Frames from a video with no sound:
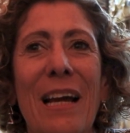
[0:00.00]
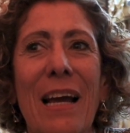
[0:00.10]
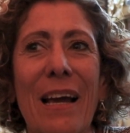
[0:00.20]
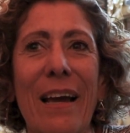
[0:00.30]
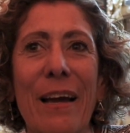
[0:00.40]

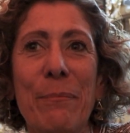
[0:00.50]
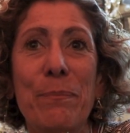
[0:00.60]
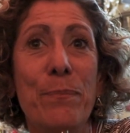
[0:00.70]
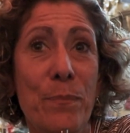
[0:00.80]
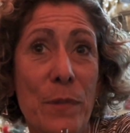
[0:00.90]
É,
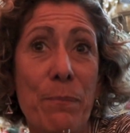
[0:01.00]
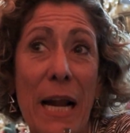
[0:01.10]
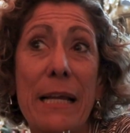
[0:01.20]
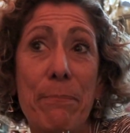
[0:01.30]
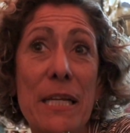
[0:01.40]

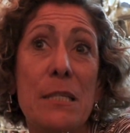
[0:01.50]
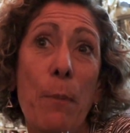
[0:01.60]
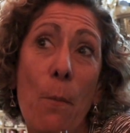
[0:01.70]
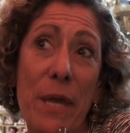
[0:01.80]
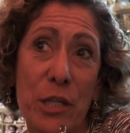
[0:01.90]
pra,
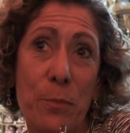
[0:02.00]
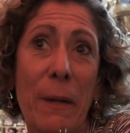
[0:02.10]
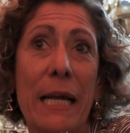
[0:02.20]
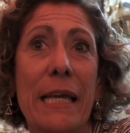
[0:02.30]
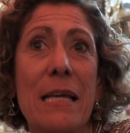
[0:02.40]
principalmente
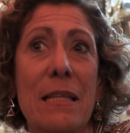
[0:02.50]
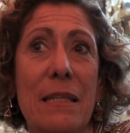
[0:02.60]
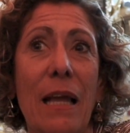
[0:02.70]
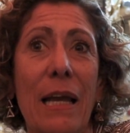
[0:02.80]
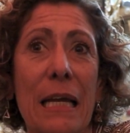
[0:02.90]
para quem
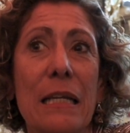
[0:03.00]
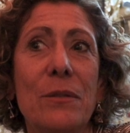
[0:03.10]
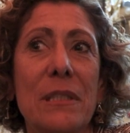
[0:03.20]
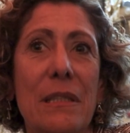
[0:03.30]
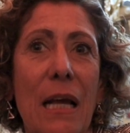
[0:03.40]
está
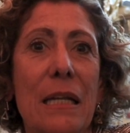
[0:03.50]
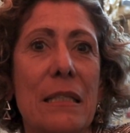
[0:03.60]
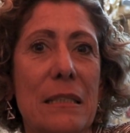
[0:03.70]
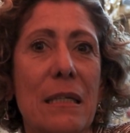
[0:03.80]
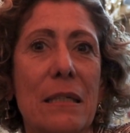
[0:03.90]
querendo entrar
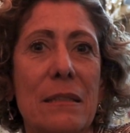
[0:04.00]
nessa,